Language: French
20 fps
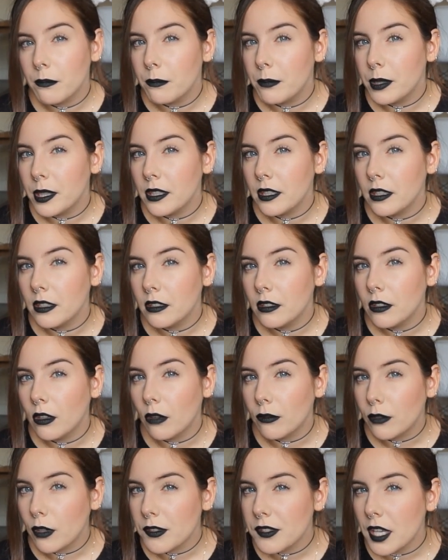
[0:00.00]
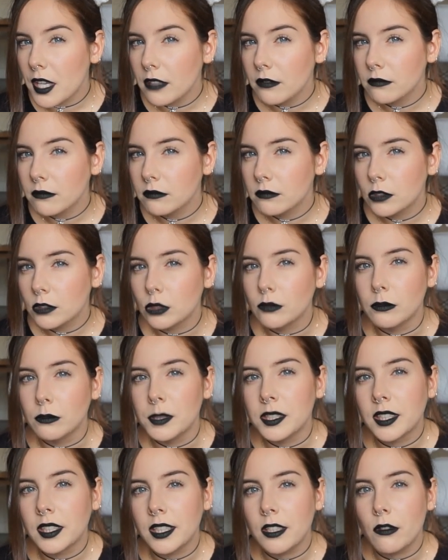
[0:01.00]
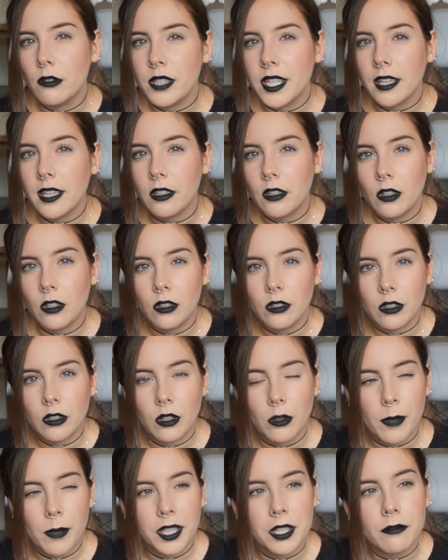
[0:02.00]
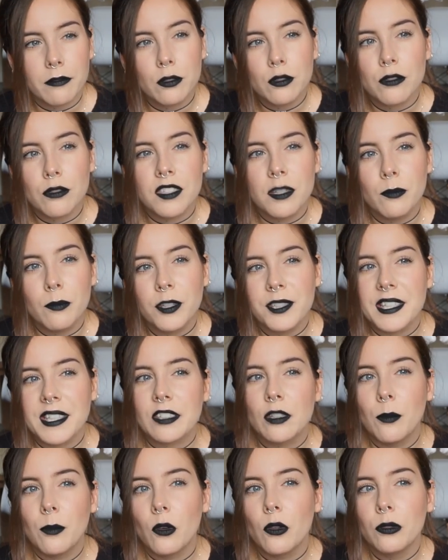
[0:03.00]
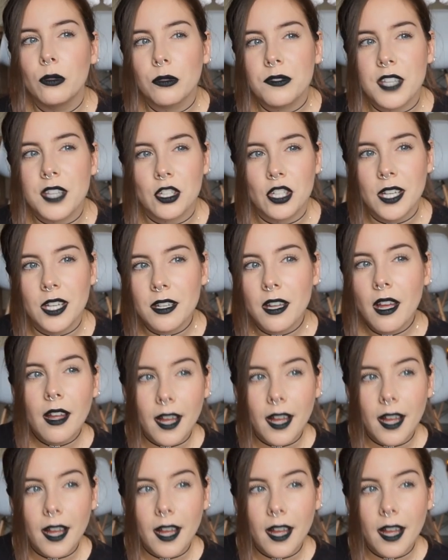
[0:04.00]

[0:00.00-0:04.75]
B en français, je vous mettrai le lien en barre d'infos, je ne sais plus exactement le nom de sa chaîne,